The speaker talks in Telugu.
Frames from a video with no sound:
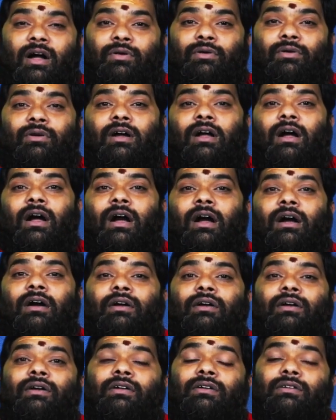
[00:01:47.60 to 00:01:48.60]
ఆ యొక్క
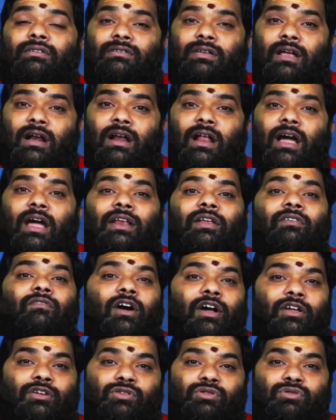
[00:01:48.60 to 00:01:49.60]
సన్నాయిని
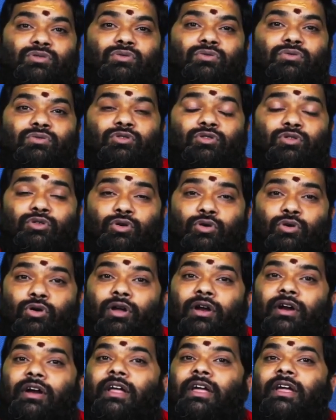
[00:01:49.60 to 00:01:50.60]
వాయిస్తూ
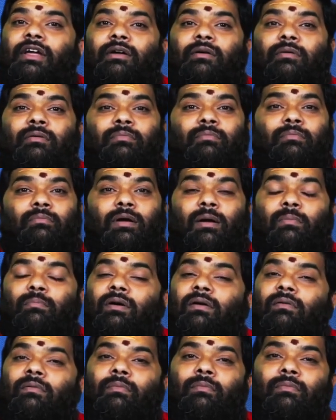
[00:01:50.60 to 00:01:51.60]
డోలిని
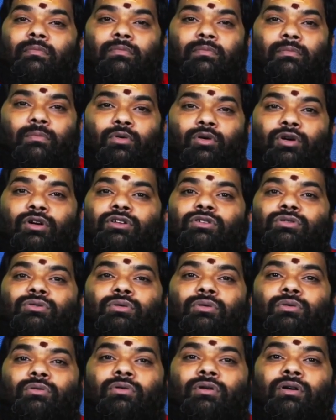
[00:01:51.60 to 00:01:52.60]
బ్రహ్మ
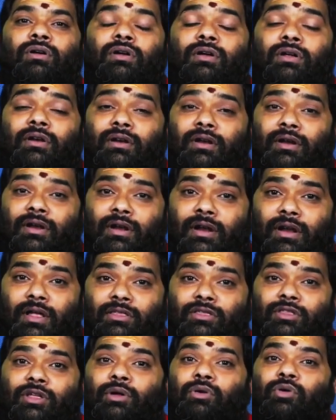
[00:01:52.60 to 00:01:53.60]
మోగిస్తూ
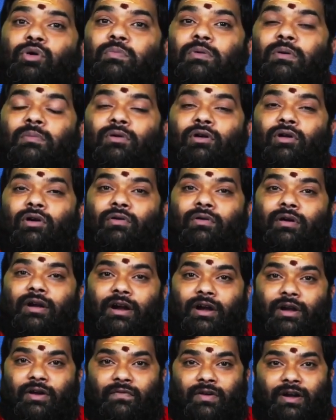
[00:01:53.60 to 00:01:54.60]
నంది రూపములో
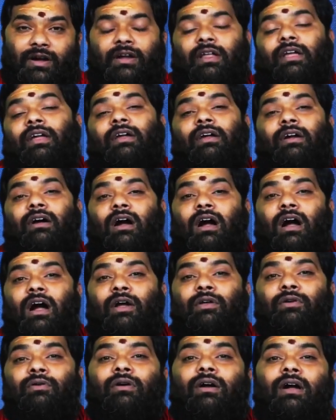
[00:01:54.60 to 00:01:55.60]
ఉన్నటువంటి
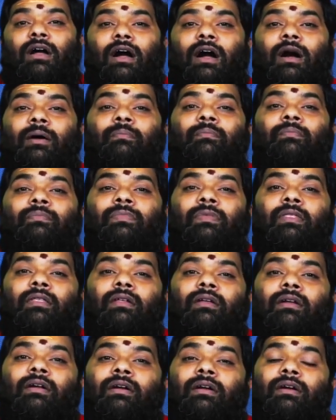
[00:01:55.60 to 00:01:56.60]
ఆ యొక్క
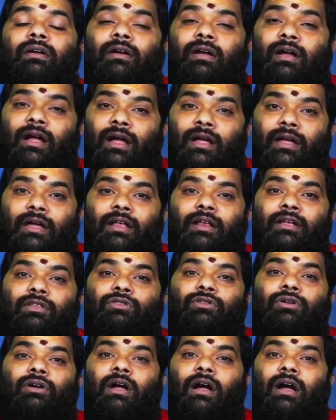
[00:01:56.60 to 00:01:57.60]

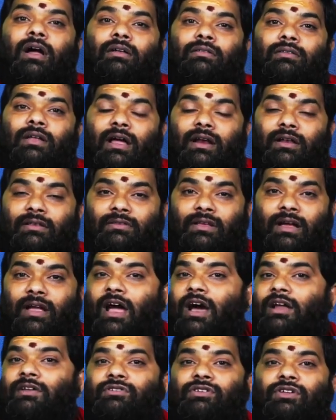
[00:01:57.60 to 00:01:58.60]
గంగిరద్దుగా దాన్ని
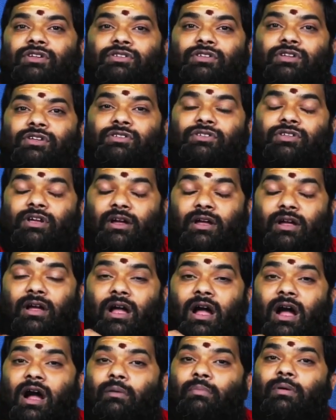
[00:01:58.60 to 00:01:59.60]
తయారు చేసి
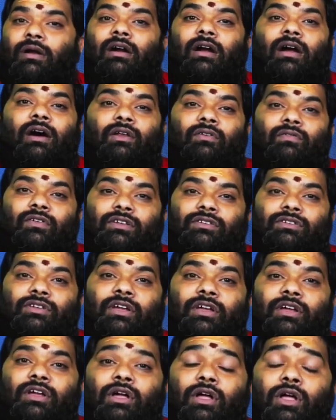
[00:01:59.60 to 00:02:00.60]
చక్కగా ఆభరణాలు
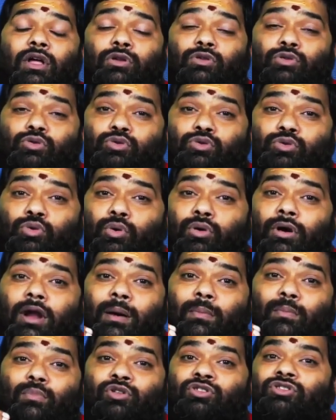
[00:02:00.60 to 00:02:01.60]
వేసి చూడ
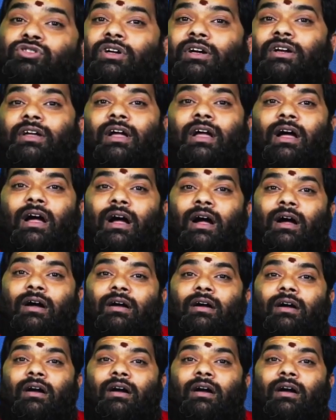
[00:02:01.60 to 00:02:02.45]
ముచ్చటగా